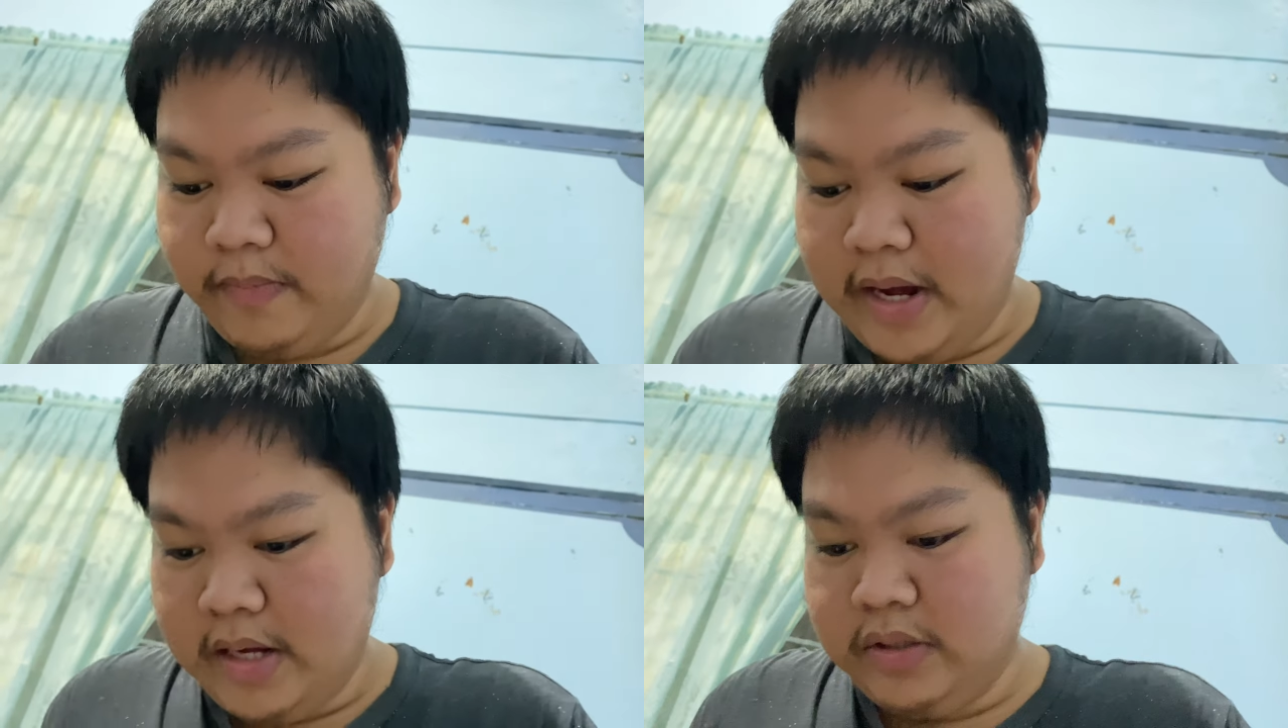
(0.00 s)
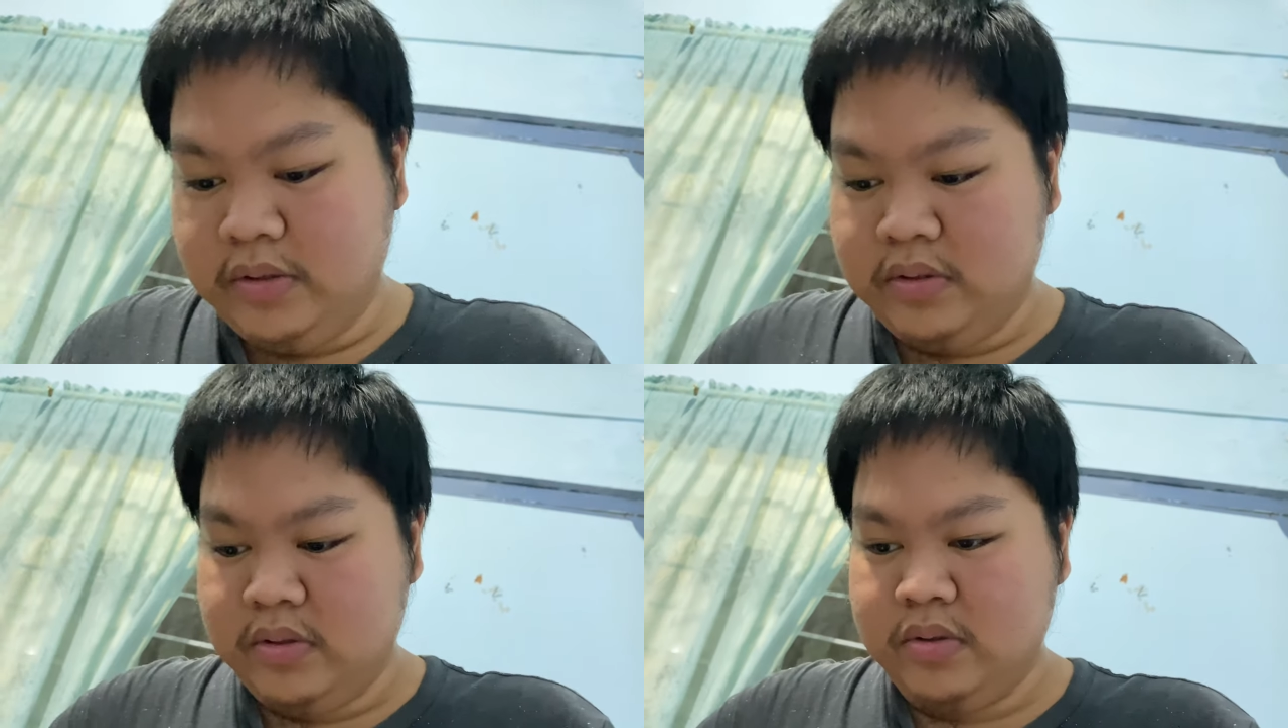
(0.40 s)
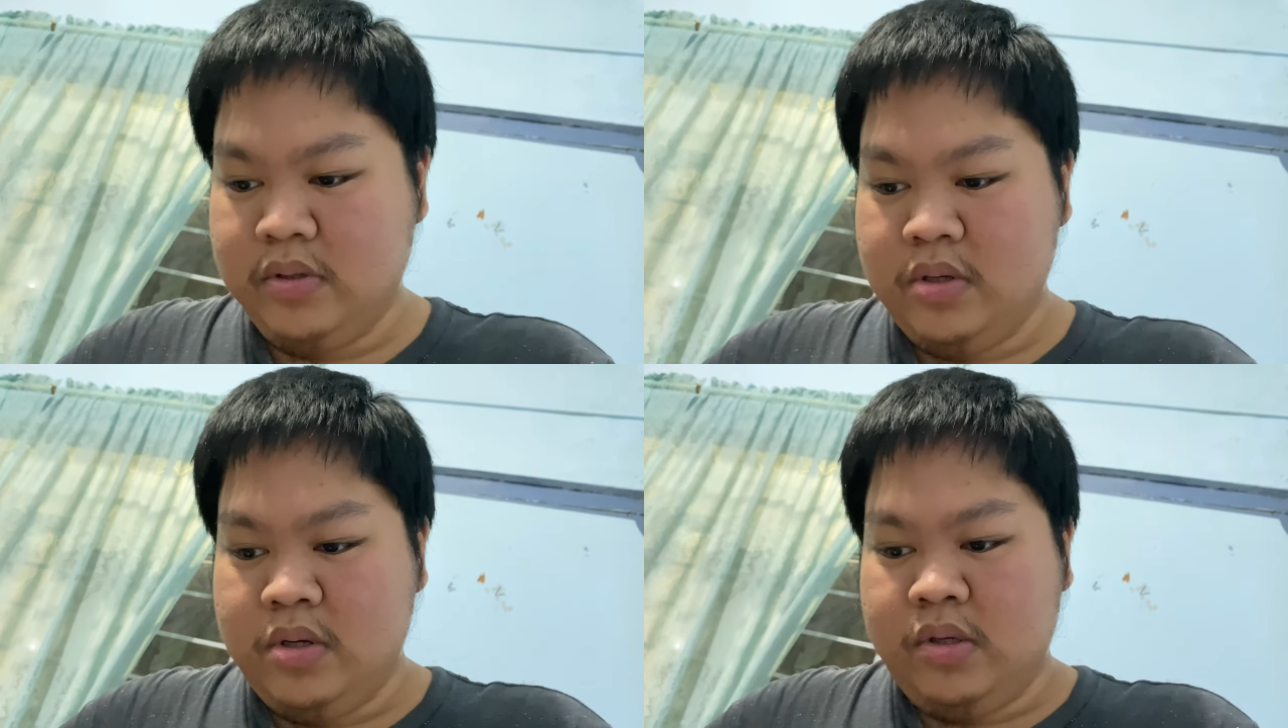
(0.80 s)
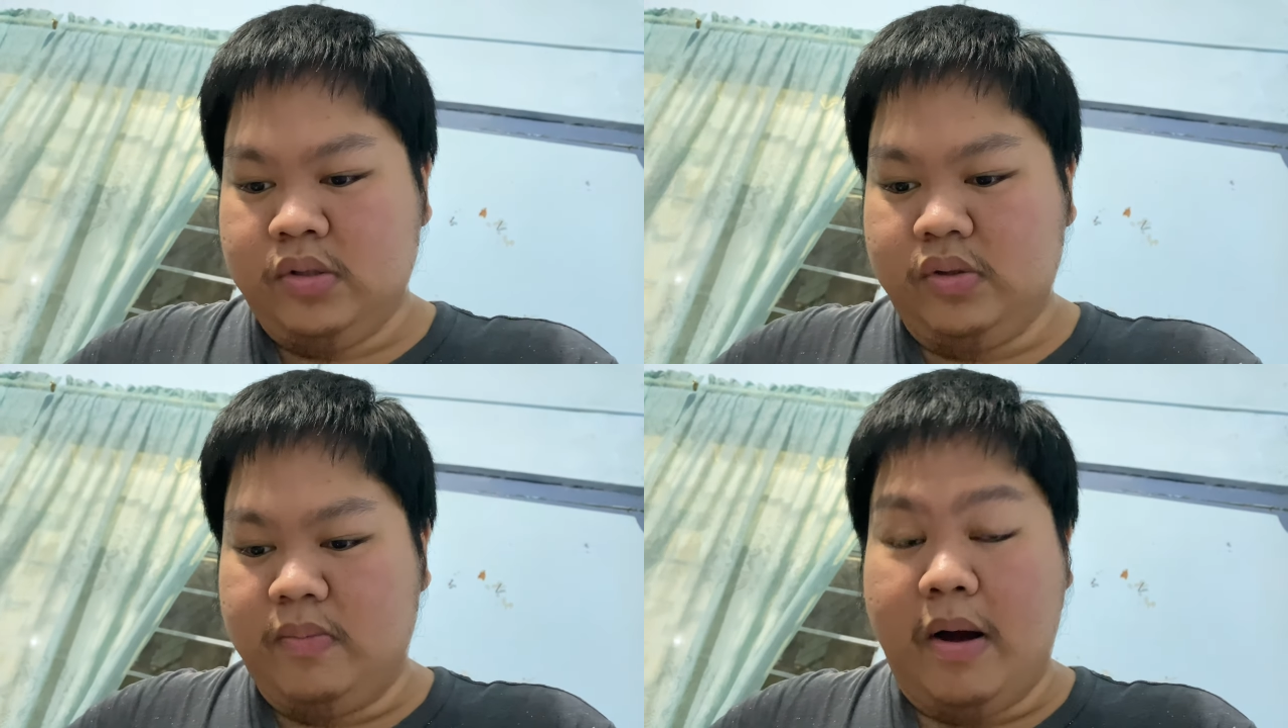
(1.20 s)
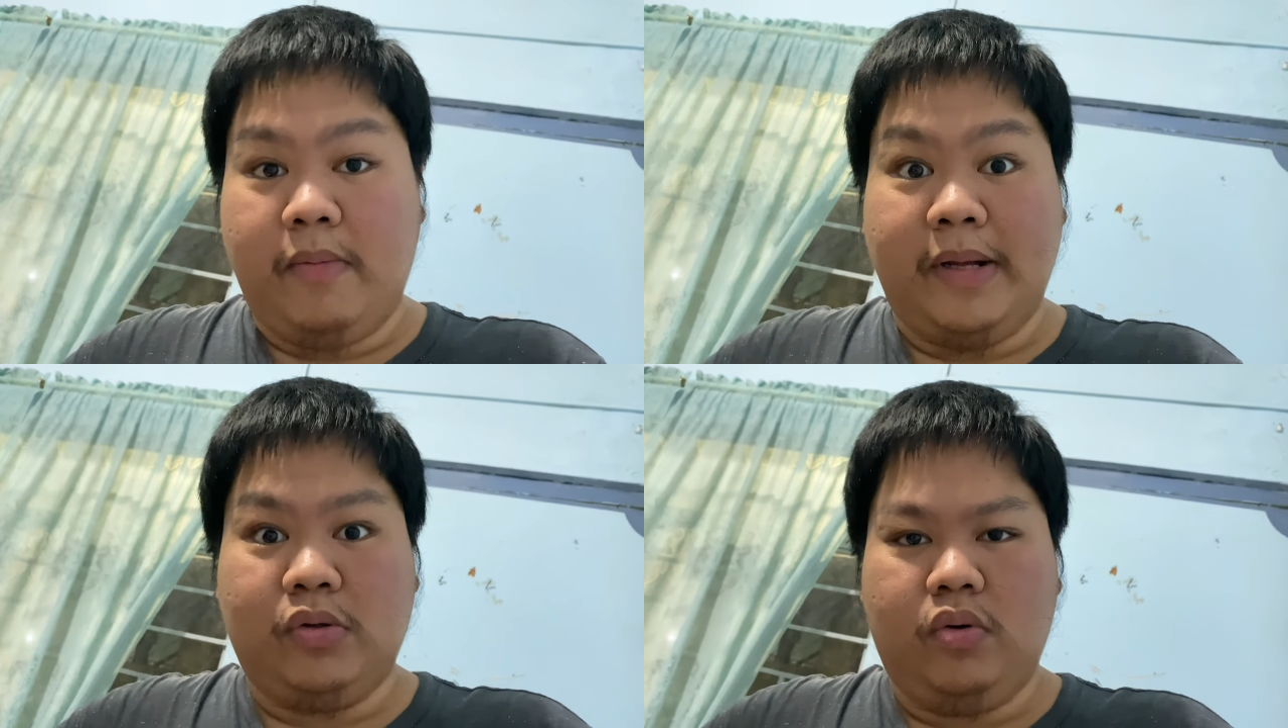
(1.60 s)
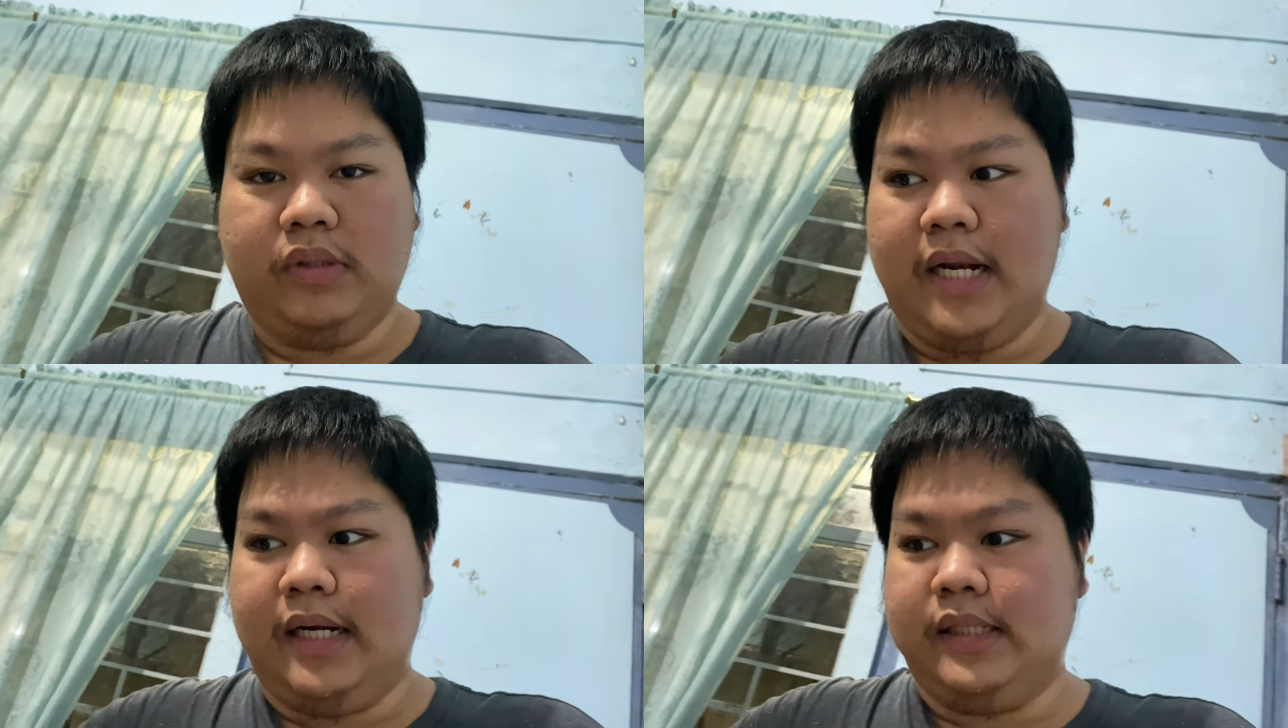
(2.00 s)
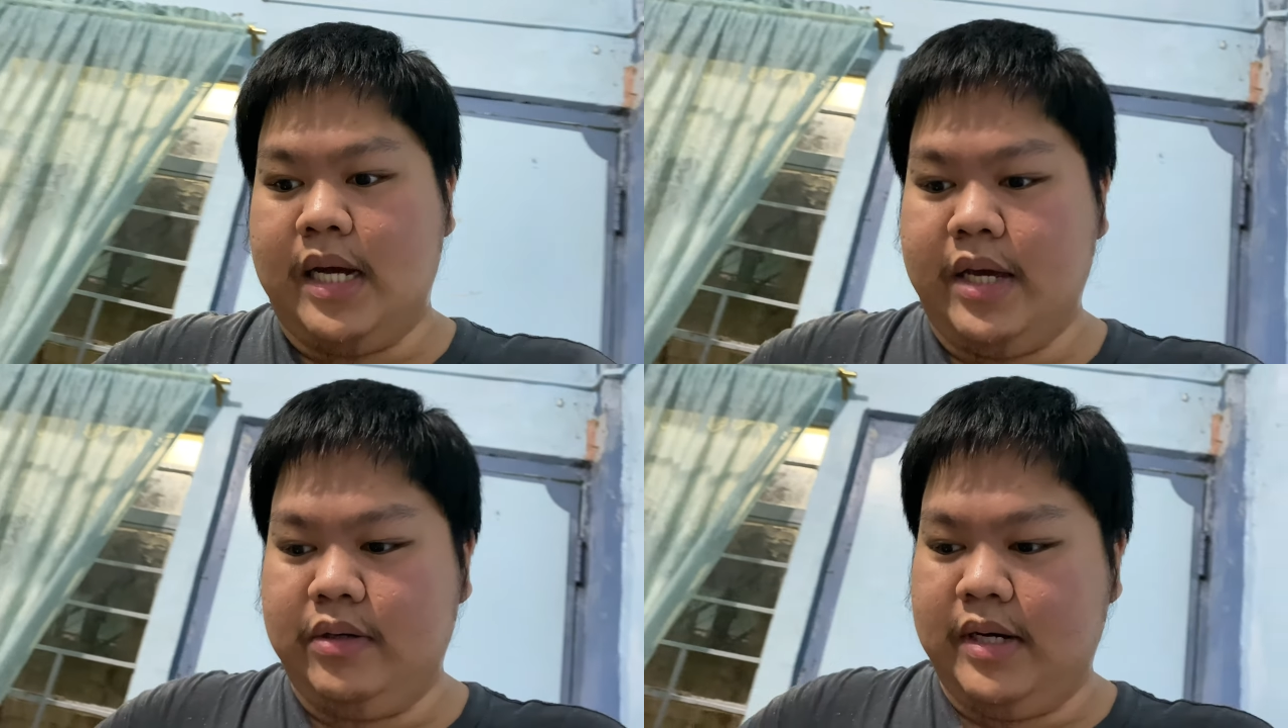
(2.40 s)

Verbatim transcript: paano. So, bang patulong talaga tayo,